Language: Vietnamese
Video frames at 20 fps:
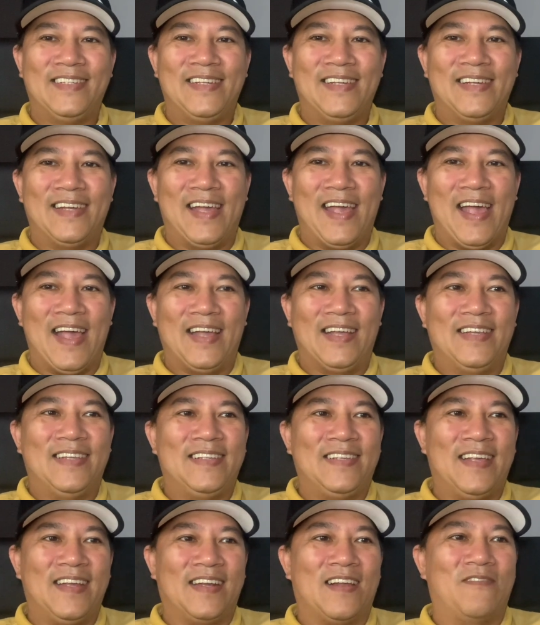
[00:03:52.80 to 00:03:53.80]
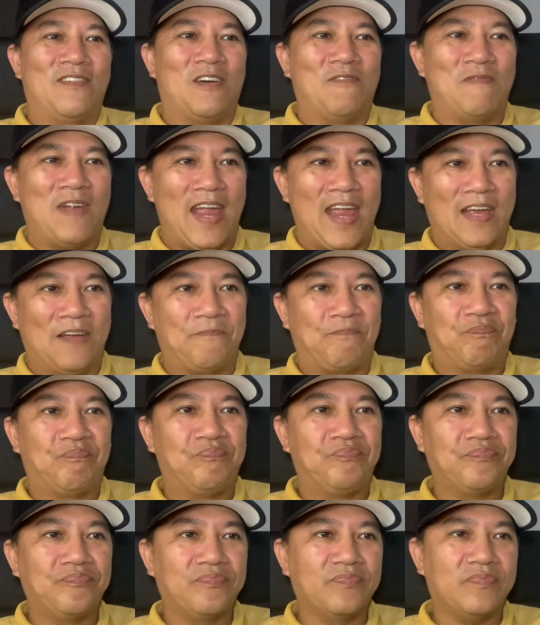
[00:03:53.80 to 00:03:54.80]
à, trên cộng đồng mạng
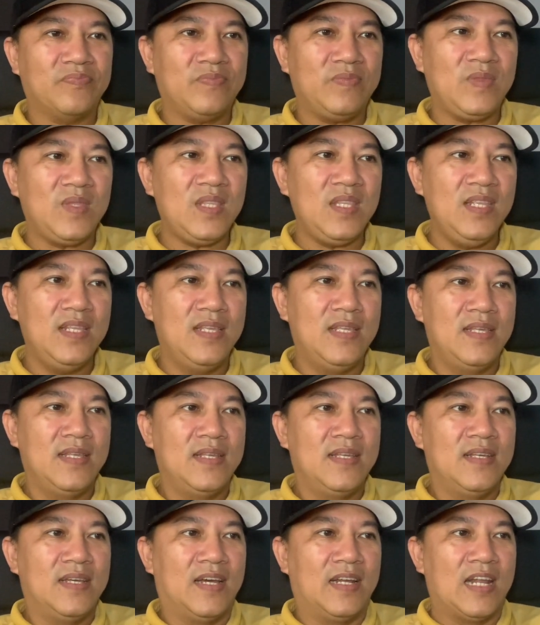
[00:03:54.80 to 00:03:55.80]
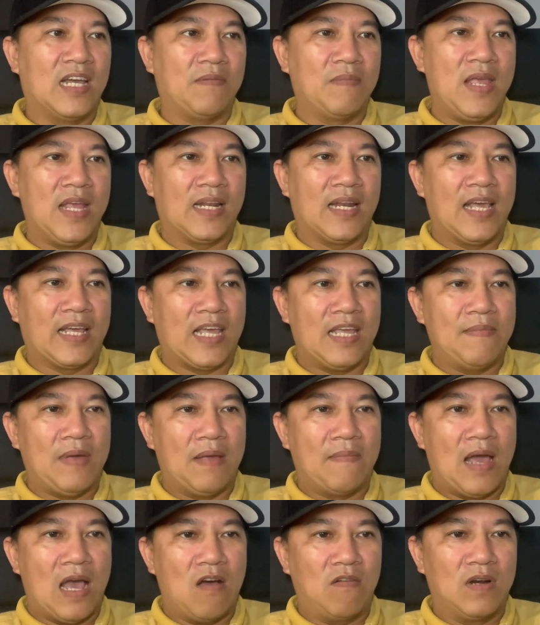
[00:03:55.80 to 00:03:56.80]
à, đặc biệt là cái
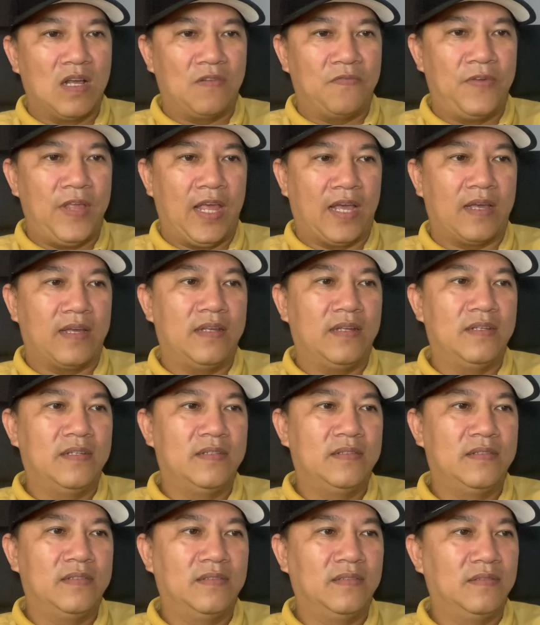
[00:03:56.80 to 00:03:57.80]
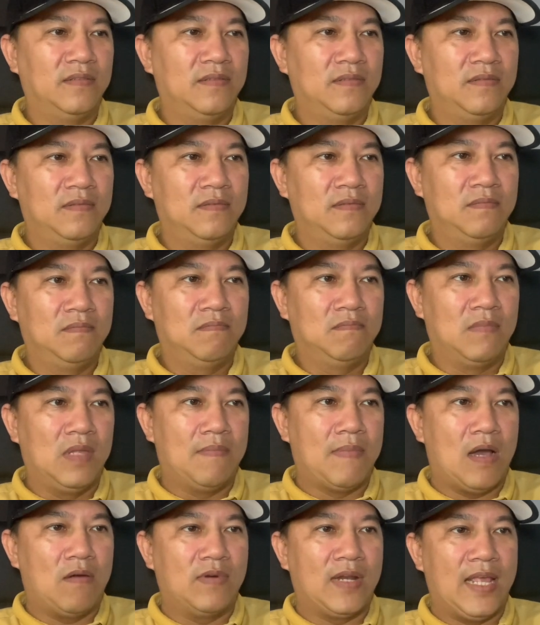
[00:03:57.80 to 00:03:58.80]
bài báo đất việt
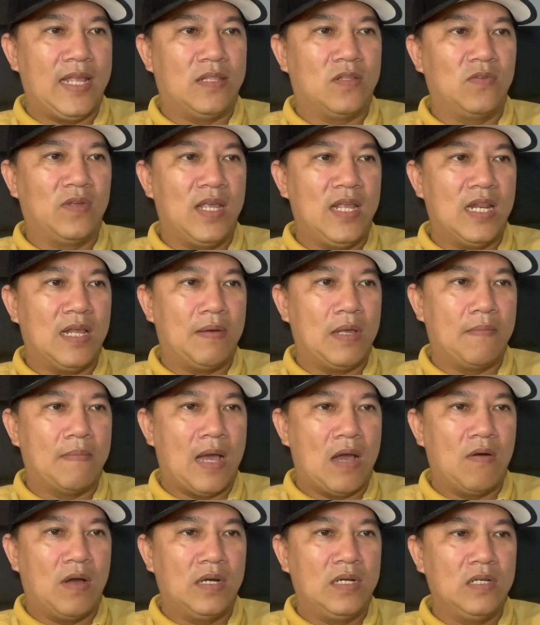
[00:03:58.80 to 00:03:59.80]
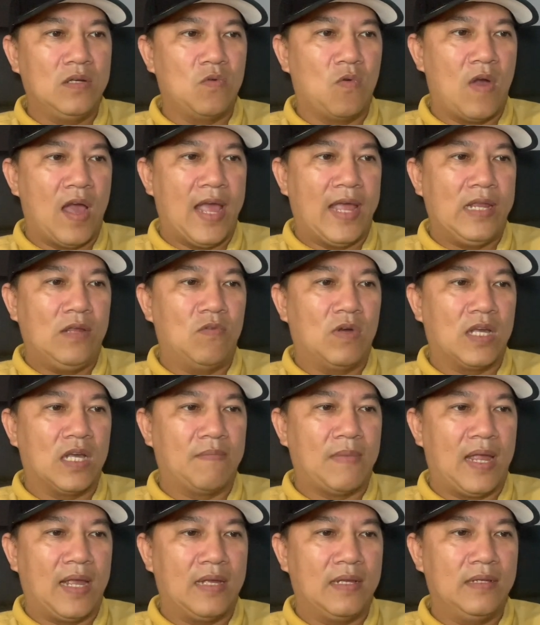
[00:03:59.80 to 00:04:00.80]
bài báo này tôi nghĩ là bài báo ở nước ngoài quá
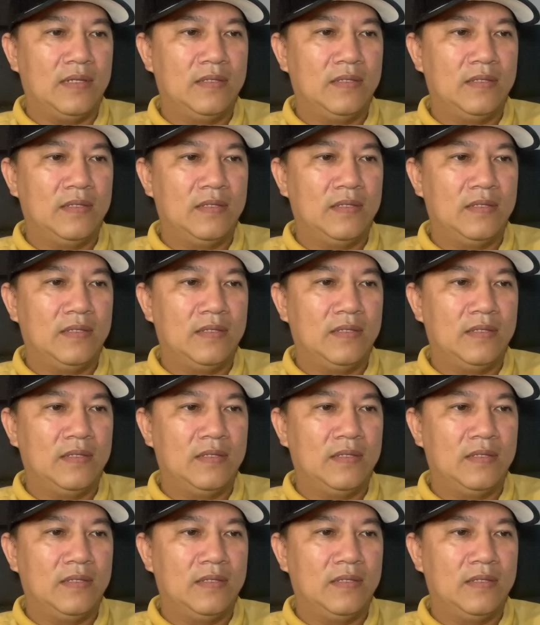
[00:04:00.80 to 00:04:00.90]
các bạn